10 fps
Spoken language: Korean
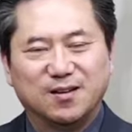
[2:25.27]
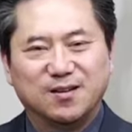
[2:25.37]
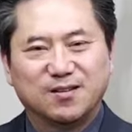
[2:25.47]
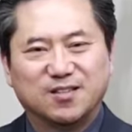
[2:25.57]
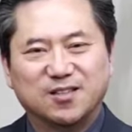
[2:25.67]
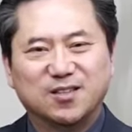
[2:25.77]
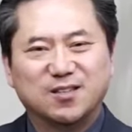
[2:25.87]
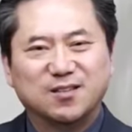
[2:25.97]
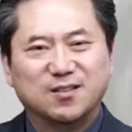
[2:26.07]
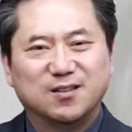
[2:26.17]

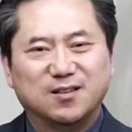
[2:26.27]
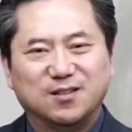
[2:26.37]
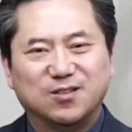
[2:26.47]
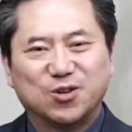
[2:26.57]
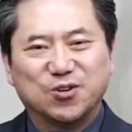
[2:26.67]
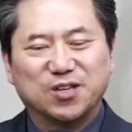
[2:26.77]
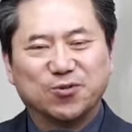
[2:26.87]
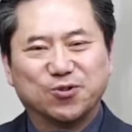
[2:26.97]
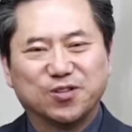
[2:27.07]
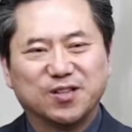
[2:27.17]
그
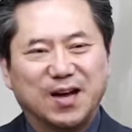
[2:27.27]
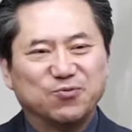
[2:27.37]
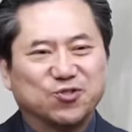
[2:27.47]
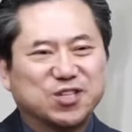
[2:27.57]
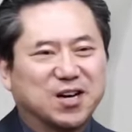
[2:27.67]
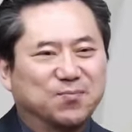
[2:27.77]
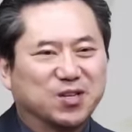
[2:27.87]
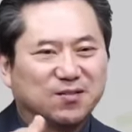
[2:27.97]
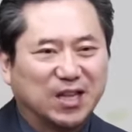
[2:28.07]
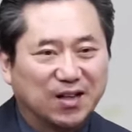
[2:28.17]
정의로는 한국
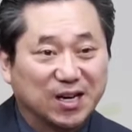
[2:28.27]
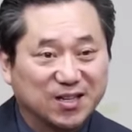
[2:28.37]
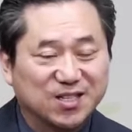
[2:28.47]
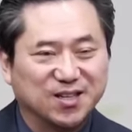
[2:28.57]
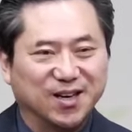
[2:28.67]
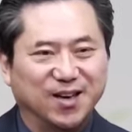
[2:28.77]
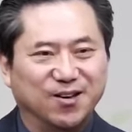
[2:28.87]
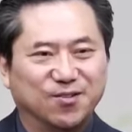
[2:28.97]
사람들은 다날씬해요